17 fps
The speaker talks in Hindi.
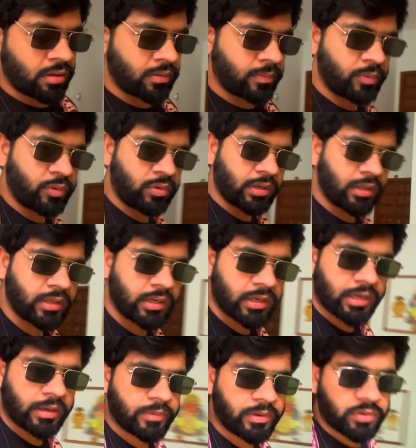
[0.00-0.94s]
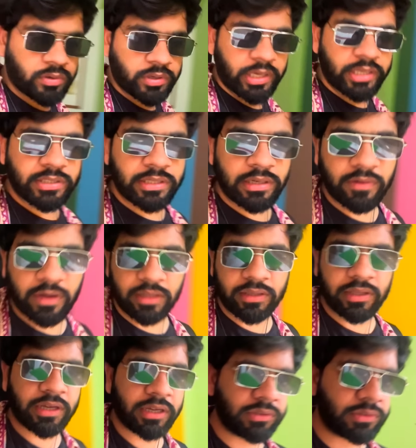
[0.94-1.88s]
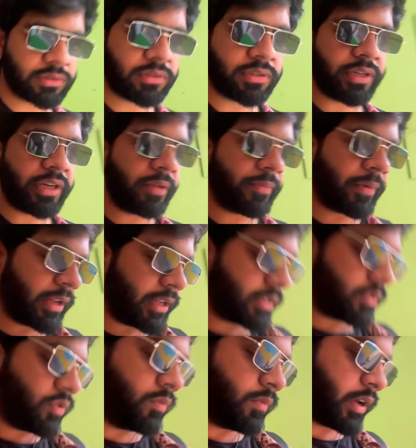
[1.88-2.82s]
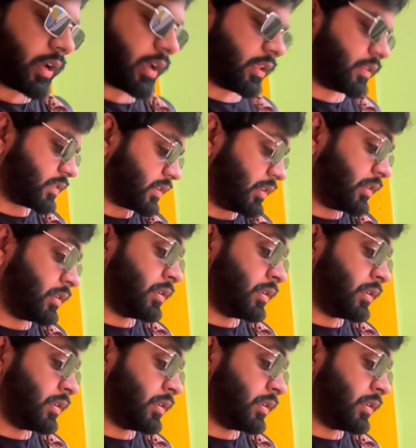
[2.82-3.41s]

पूरे दिन का मेरे को यही चलवा दिया आज सिटी पैलेस घूमना कैंसिल